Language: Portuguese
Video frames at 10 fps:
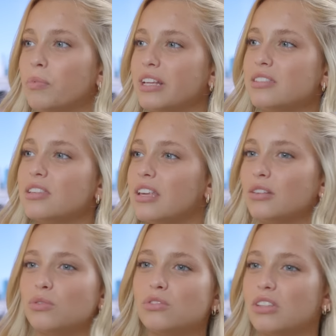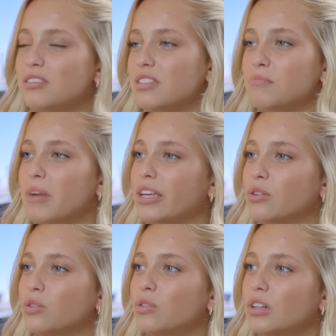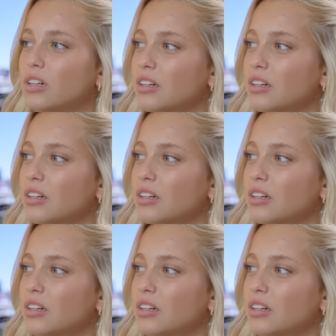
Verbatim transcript: Parece que ando assim meio.